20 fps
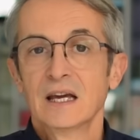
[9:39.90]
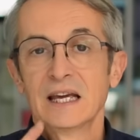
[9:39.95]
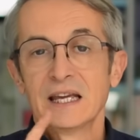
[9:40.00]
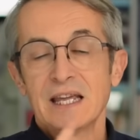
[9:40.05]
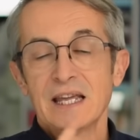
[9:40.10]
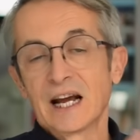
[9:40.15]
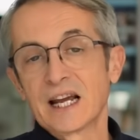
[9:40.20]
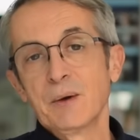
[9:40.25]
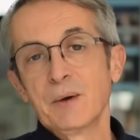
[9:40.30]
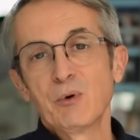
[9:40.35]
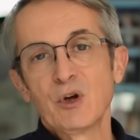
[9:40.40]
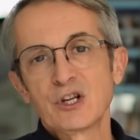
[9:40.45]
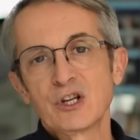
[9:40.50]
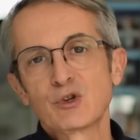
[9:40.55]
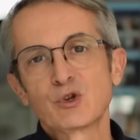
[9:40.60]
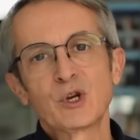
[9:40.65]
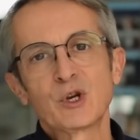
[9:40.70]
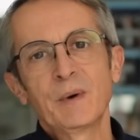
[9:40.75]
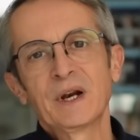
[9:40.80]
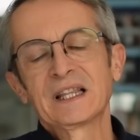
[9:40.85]
Y aquí puedes
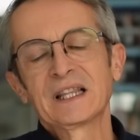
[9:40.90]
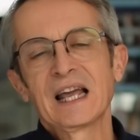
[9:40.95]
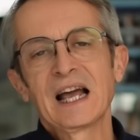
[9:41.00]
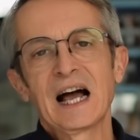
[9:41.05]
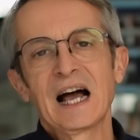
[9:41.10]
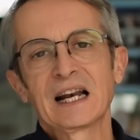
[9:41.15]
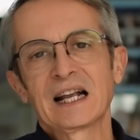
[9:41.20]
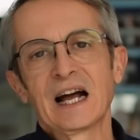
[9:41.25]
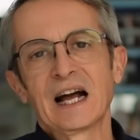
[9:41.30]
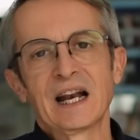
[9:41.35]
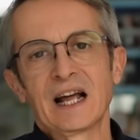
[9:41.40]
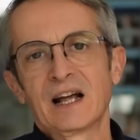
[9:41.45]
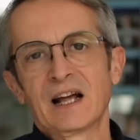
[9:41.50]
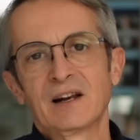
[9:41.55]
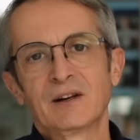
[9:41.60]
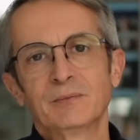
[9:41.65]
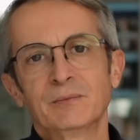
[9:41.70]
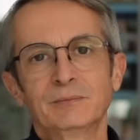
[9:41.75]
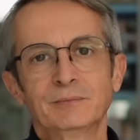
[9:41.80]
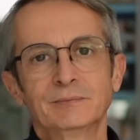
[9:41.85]
suscribirte al
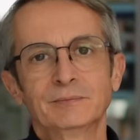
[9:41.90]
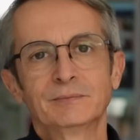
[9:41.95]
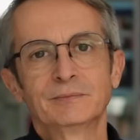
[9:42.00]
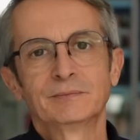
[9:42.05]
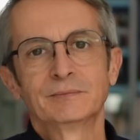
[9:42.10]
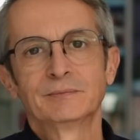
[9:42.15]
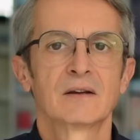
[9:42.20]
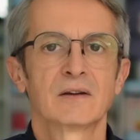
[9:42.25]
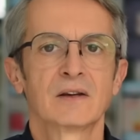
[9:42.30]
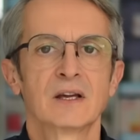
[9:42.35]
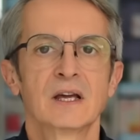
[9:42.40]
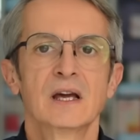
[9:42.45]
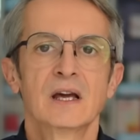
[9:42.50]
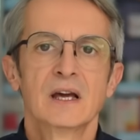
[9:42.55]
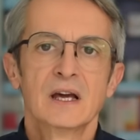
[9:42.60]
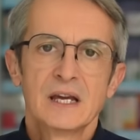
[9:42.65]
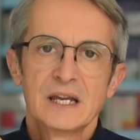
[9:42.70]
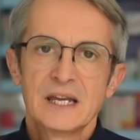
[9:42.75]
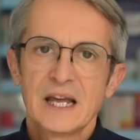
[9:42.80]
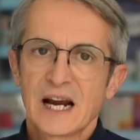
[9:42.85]
canal.
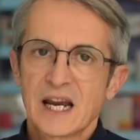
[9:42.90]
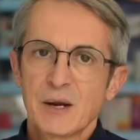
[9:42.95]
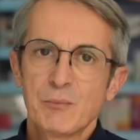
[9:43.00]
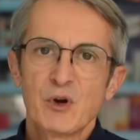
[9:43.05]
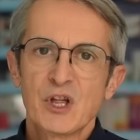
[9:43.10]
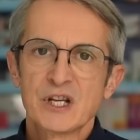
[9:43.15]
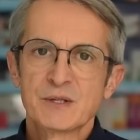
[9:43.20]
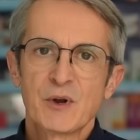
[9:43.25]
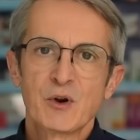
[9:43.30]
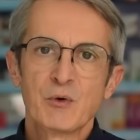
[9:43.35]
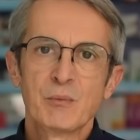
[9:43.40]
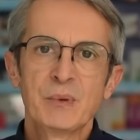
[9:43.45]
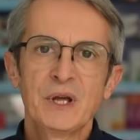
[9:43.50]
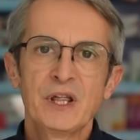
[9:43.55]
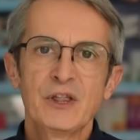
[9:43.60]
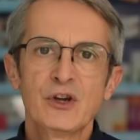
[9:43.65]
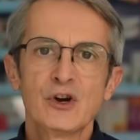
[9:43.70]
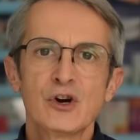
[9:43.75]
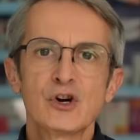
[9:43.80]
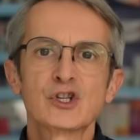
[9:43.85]
Y aquí puedes ver un
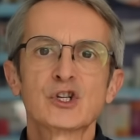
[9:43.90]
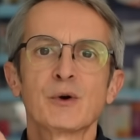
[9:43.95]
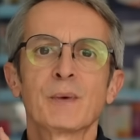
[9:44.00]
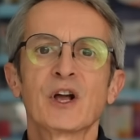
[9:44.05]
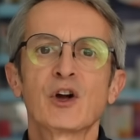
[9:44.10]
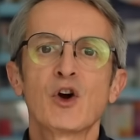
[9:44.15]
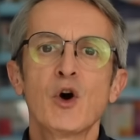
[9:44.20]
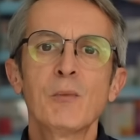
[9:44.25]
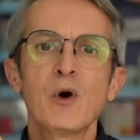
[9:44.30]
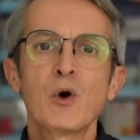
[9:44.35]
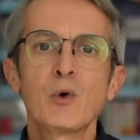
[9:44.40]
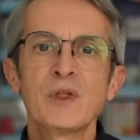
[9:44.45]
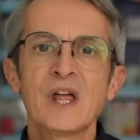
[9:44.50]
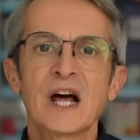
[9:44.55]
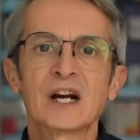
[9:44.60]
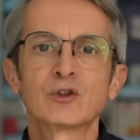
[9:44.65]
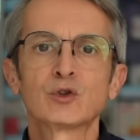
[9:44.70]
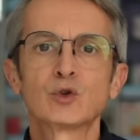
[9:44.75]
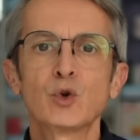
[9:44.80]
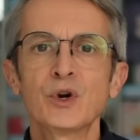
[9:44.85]
vídeo sobre cómo
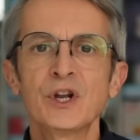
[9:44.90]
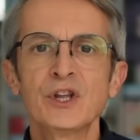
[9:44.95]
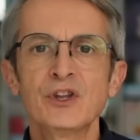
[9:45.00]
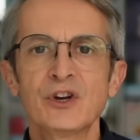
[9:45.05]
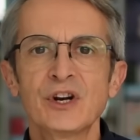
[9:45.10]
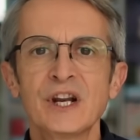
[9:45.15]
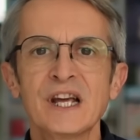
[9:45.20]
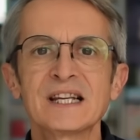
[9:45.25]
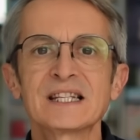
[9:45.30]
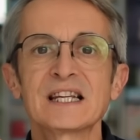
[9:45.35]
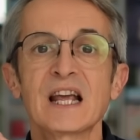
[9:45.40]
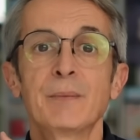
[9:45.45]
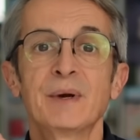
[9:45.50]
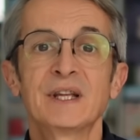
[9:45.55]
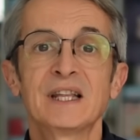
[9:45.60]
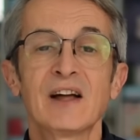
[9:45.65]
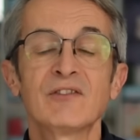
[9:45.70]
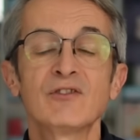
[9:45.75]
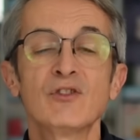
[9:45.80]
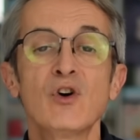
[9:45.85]
cuidar tus riñones
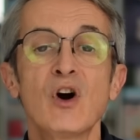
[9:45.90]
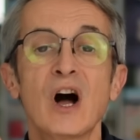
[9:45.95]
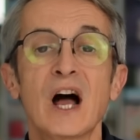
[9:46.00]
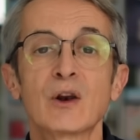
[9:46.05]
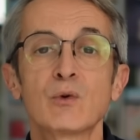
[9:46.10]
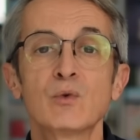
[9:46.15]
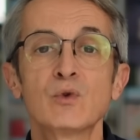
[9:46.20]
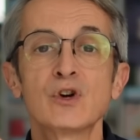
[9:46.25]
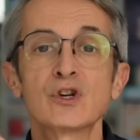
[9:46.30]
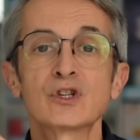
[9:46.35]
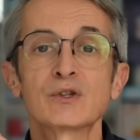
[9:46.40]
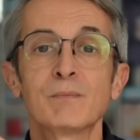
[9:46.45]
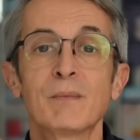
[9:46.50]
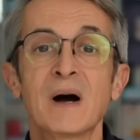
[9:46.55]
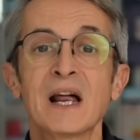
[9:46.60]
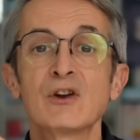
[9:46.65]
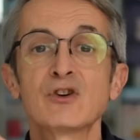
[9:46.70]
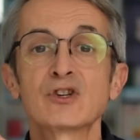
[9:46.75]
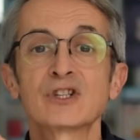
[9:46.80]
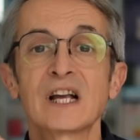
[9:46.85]
evitando algunos
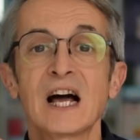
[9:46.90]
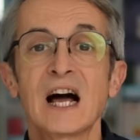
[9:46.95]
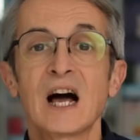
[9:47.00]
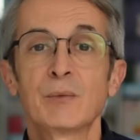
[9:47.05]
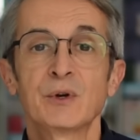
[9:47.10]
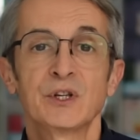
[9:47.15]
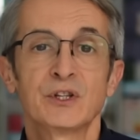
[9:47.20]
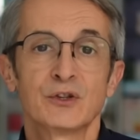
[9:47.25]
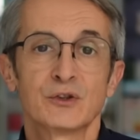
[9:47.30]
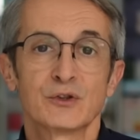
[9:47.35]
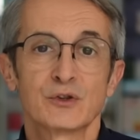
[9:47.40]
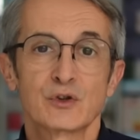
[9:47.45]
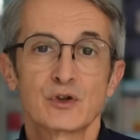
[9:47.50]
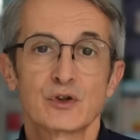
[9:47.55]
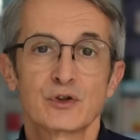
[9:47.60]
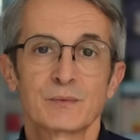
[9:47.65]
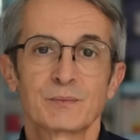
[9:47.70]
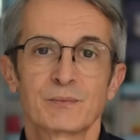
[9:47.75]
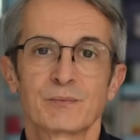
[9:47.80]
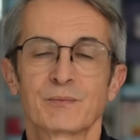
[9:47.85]
malos
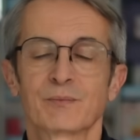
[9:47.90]
hábitos.